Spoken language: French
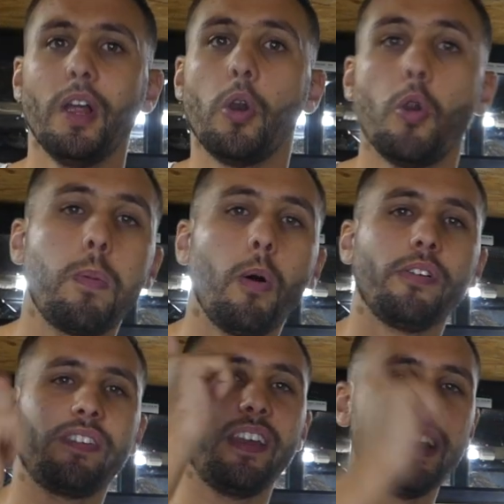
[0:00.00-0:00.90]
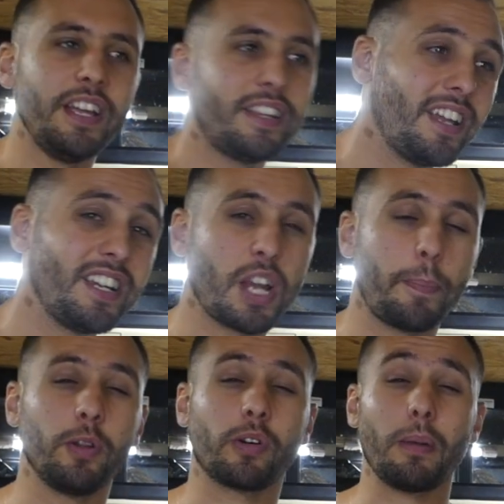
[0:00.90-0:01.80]
Le Brong s'est été
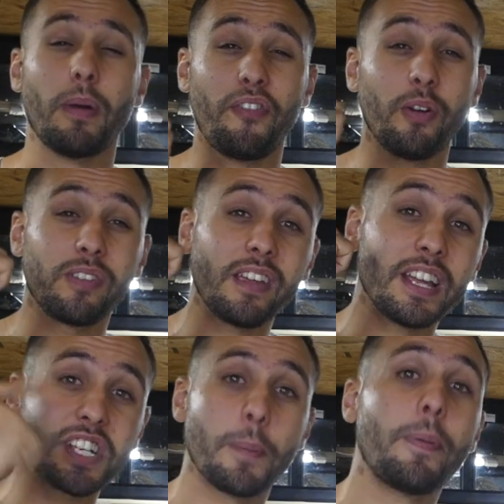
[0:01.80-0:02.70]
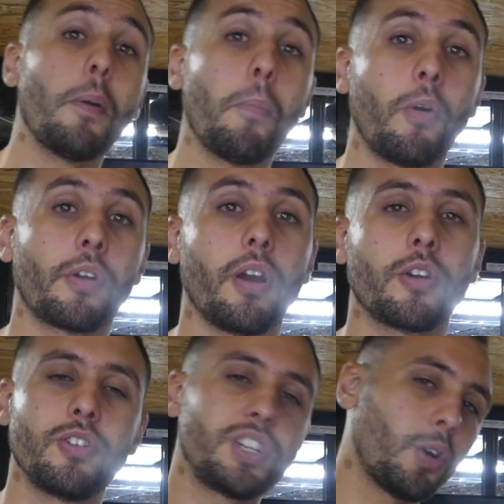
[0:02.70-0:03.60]
échappé, donc elle m'a fait aussi échapper un Brong
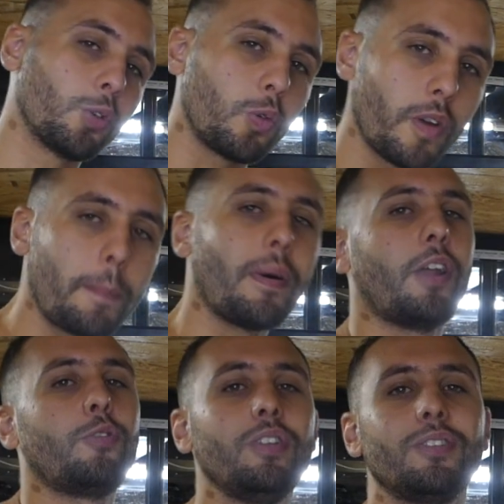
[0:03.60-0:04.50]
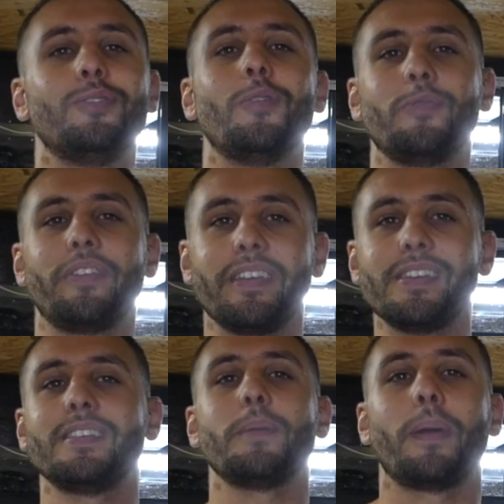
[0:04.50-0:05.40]
que j'ai retrouvé par la suite, ne vous
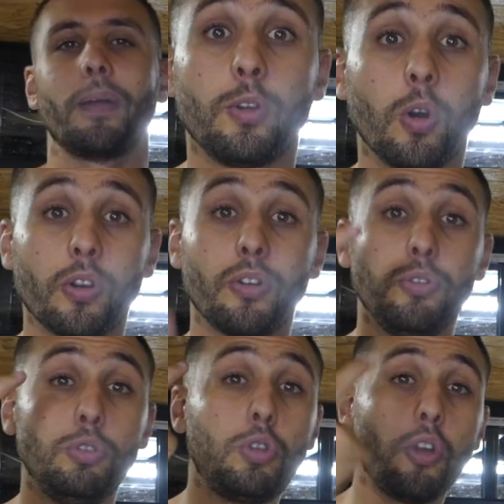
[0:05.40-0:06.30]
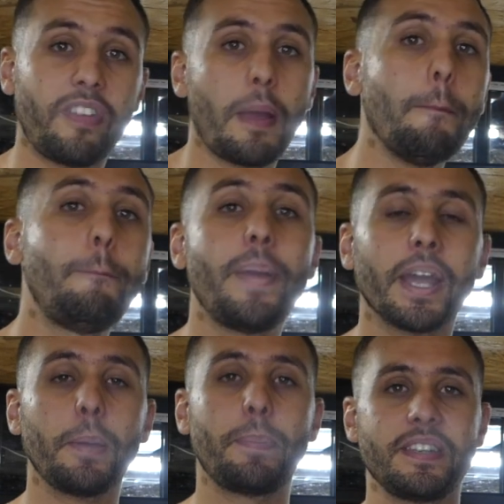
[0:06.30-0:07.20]
inquiétez pas. Donc deuxième
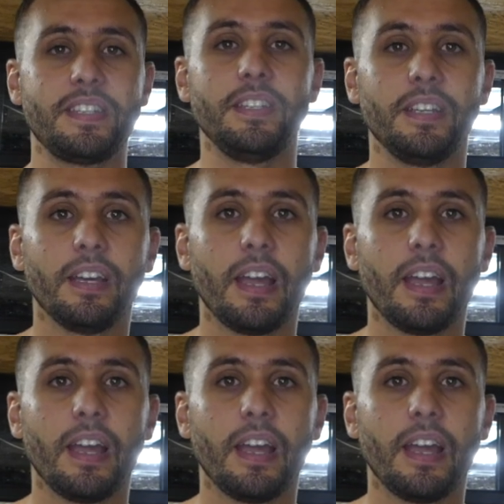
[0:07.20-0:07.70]
péripétie.